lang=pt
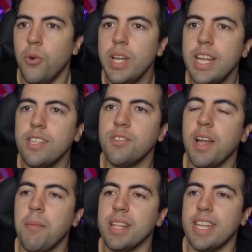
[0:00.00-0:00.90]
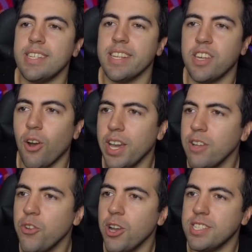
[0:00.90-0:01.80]
O início da matéria é daqui, ó.
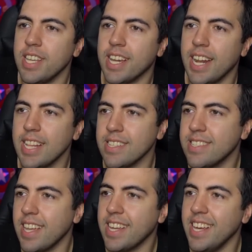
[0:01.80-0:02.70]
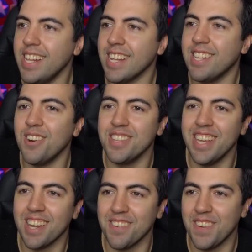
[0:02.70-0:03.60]
Reuniões secretas Tequila Tão
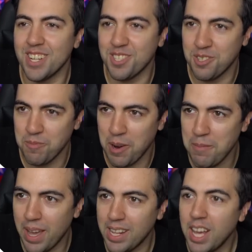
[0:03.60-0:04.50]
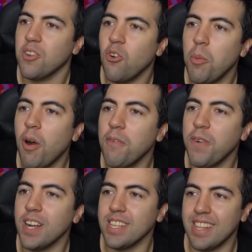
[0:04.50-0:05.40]
Negro versus Superman. Como a
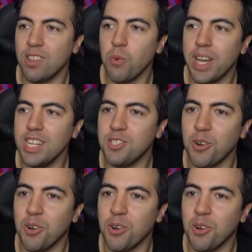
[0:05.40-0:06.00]
oferta de Dwayne